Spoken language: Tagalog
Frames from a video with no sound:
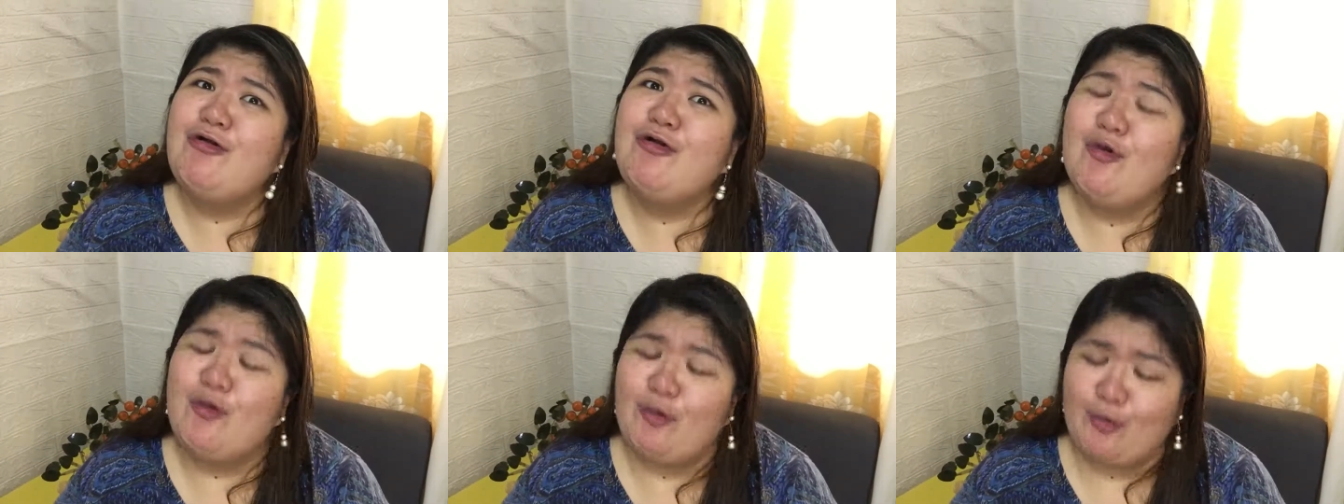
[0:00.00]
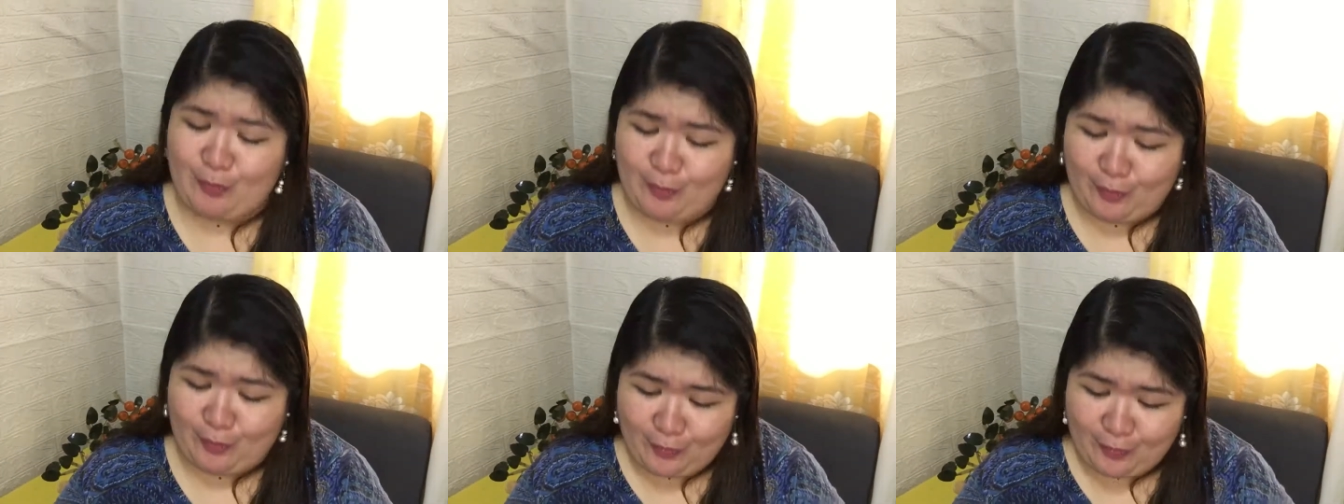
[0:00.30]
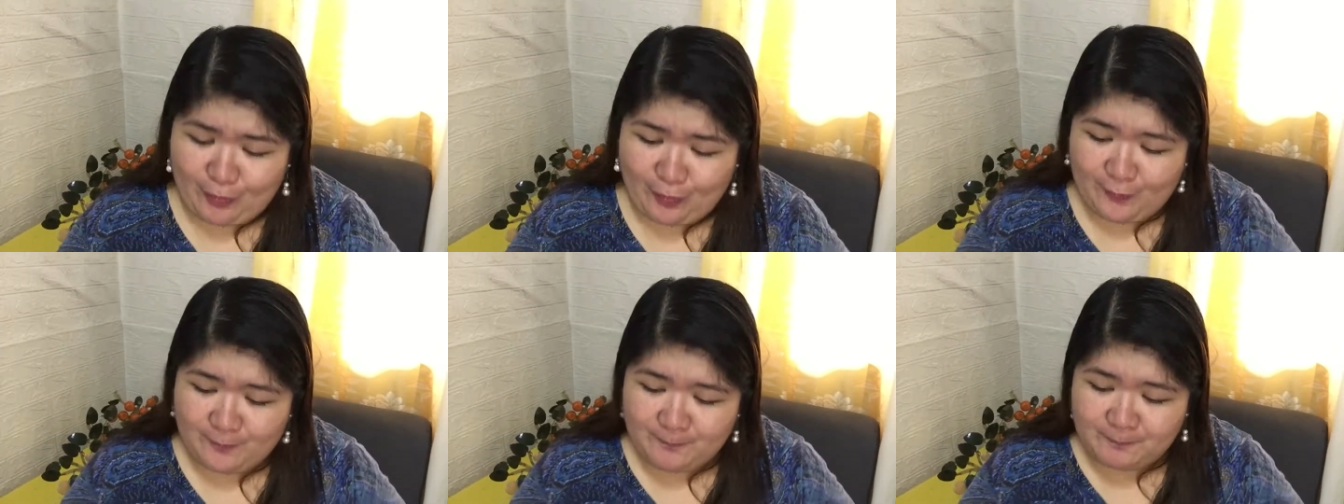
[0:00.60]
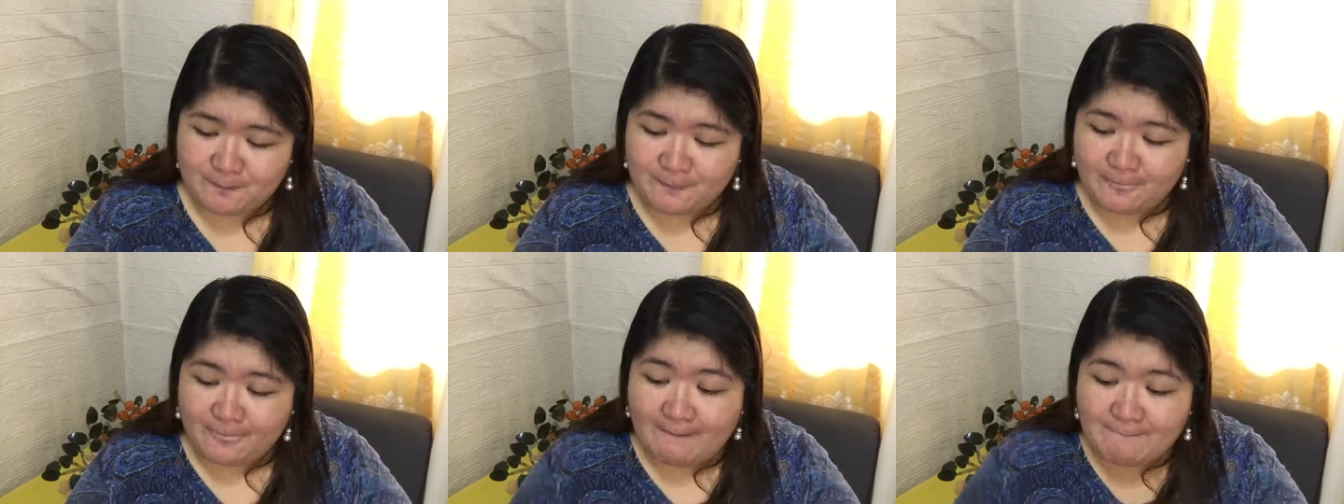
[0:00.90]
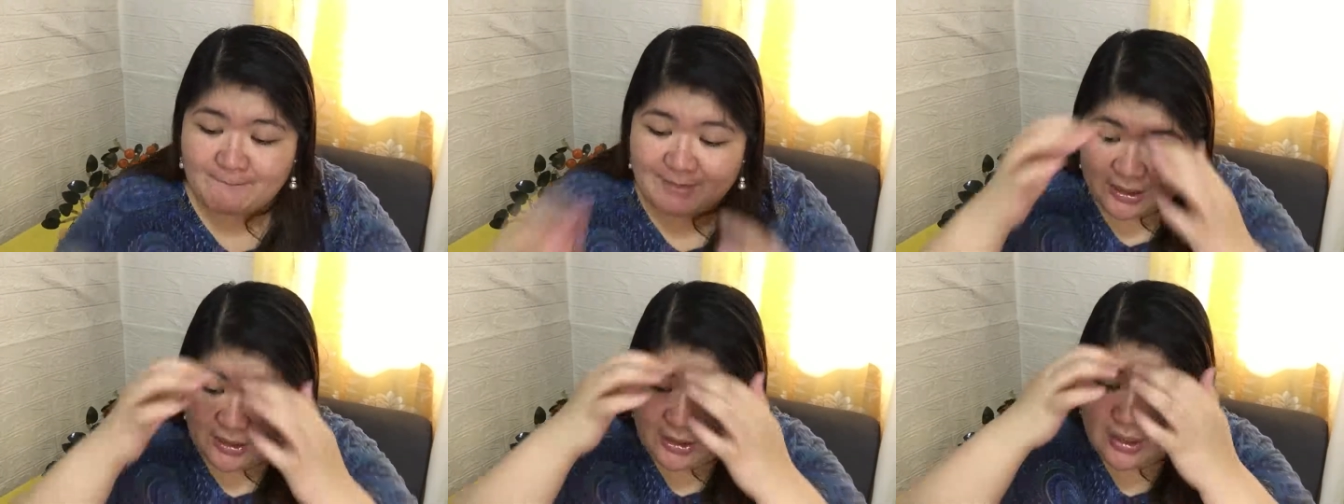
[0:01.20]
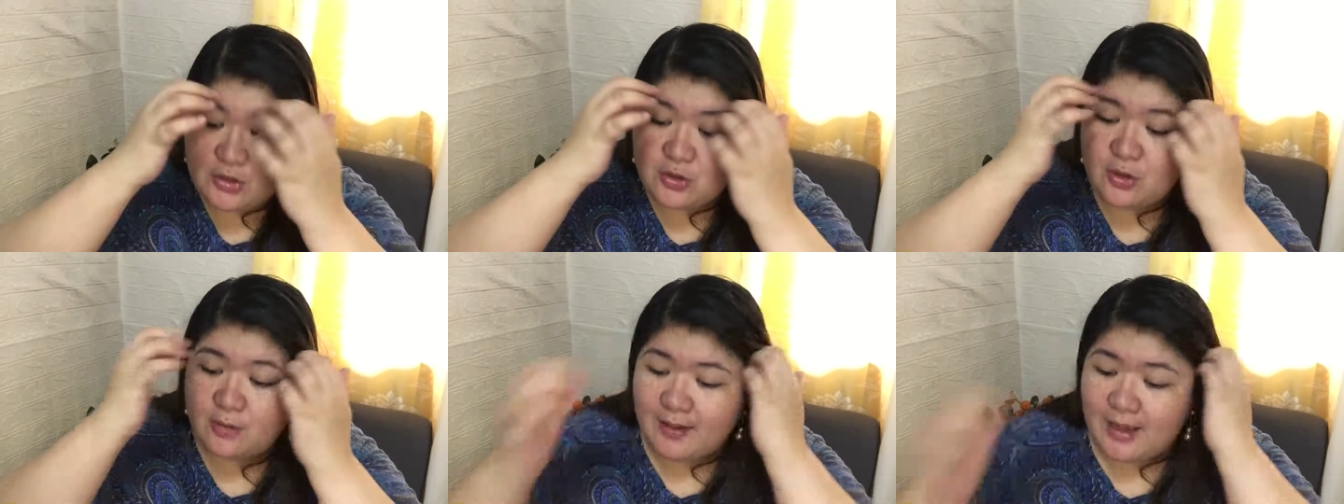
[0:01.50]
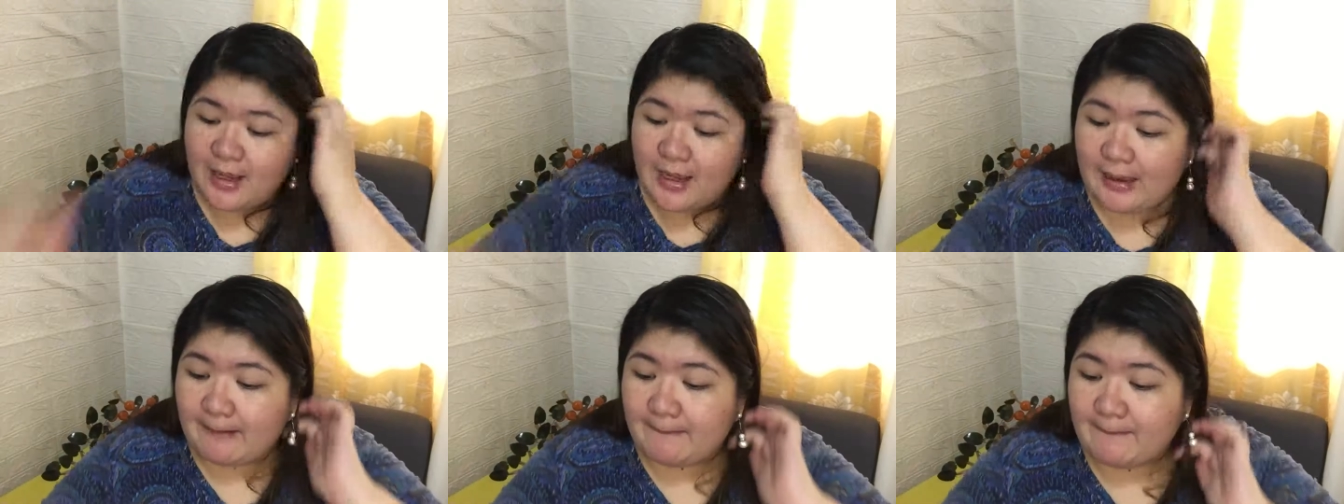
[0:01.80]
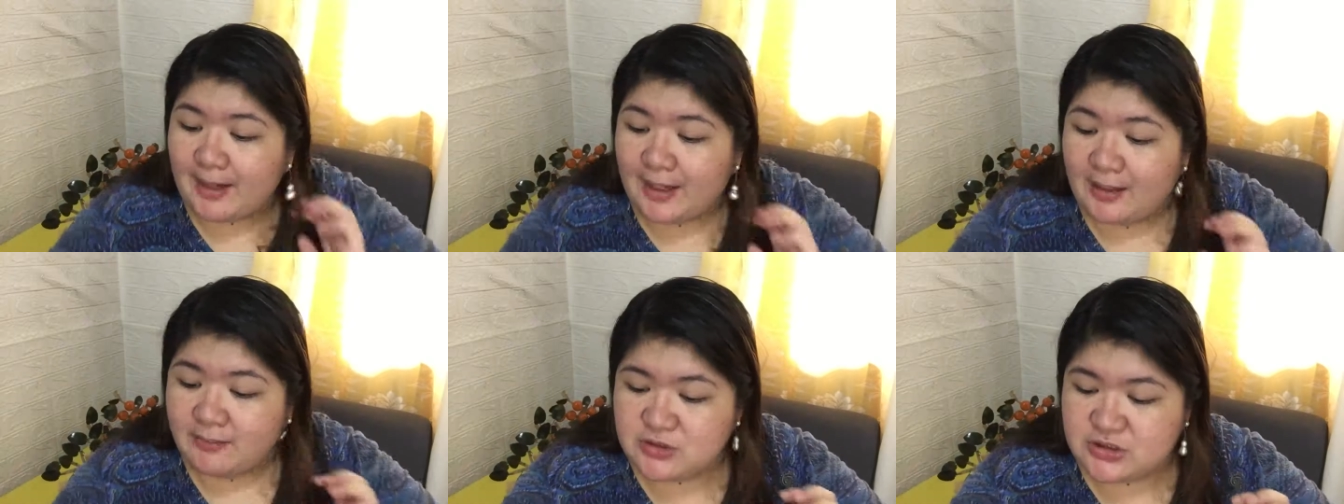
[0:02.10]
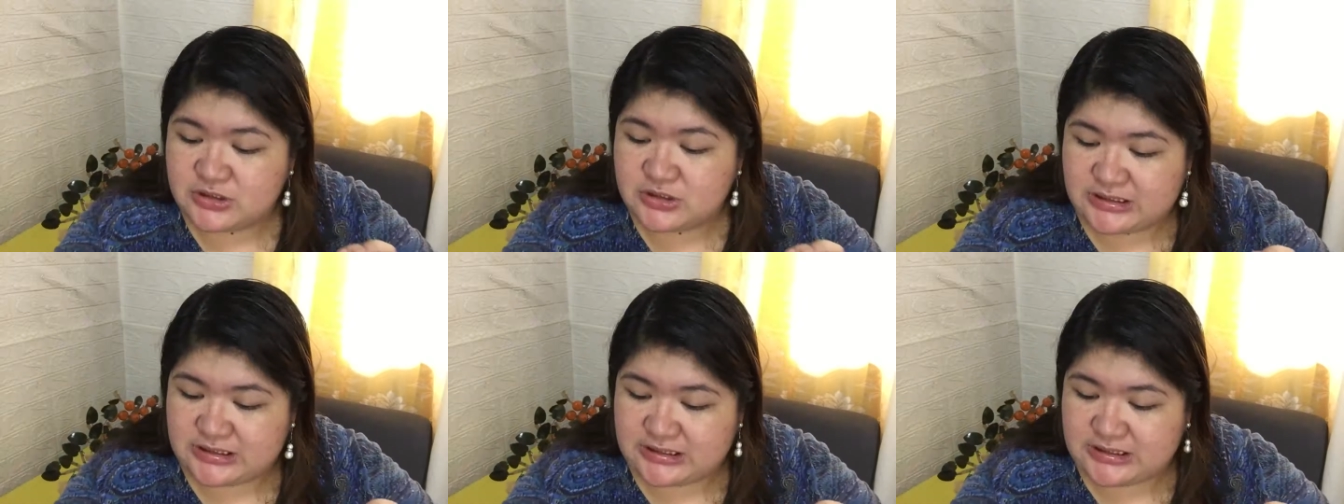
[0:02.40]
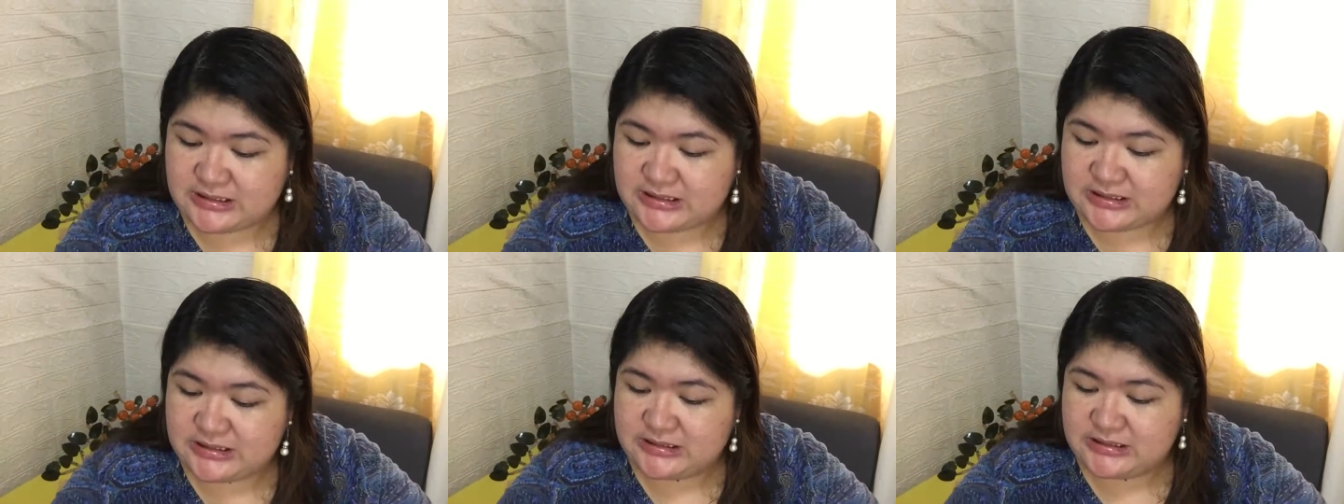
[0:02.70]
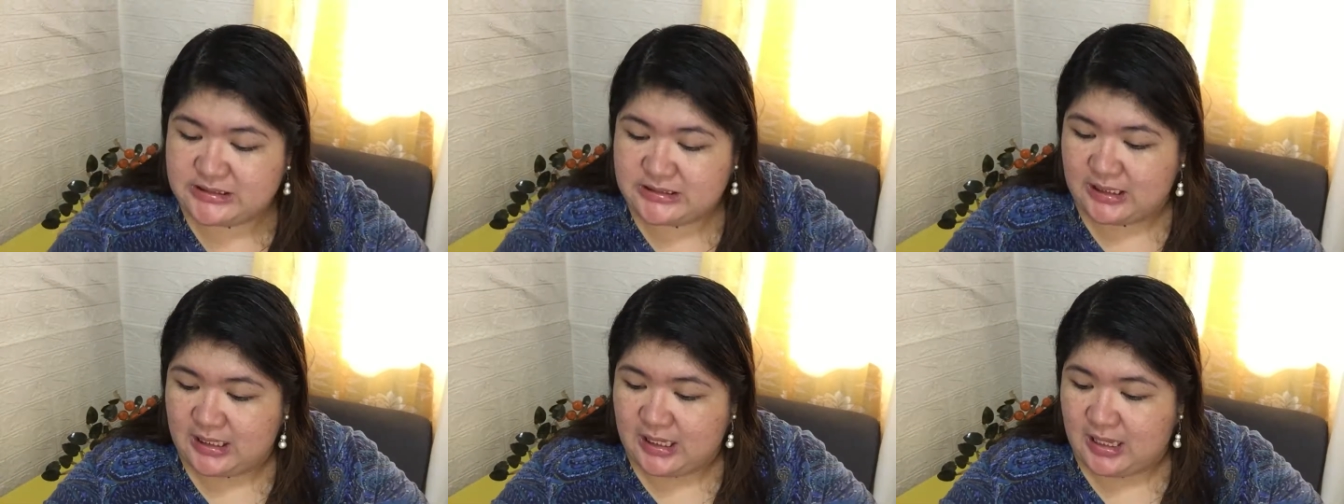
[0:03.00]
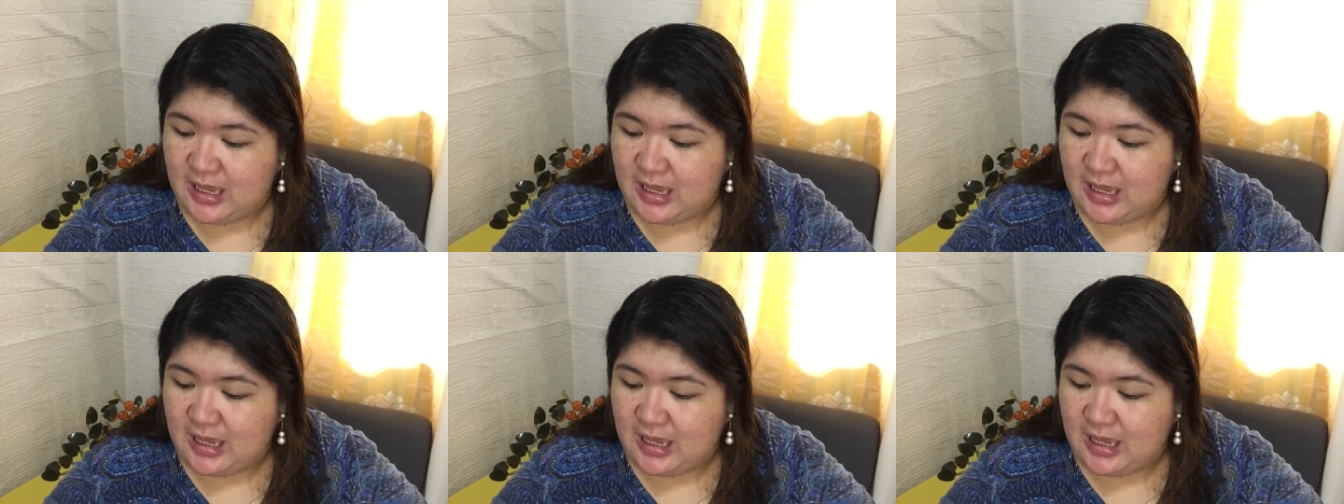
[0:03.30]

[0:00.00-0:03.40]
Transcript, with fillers: Gulo ko! Pero ito mga kamamshis,